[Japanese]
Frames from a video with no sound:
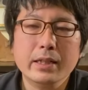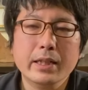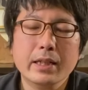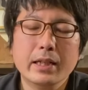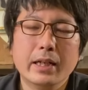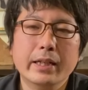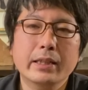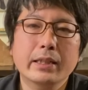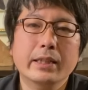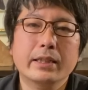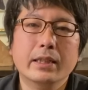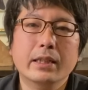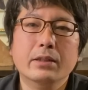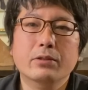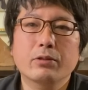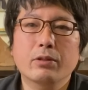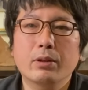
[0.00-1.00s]
えられない
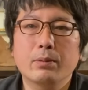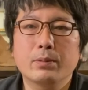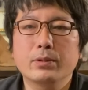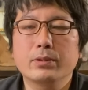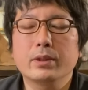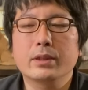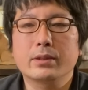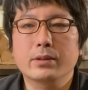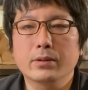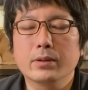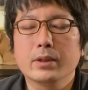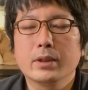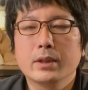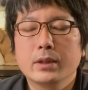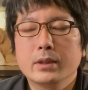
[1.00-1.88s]
なとは思うんですよ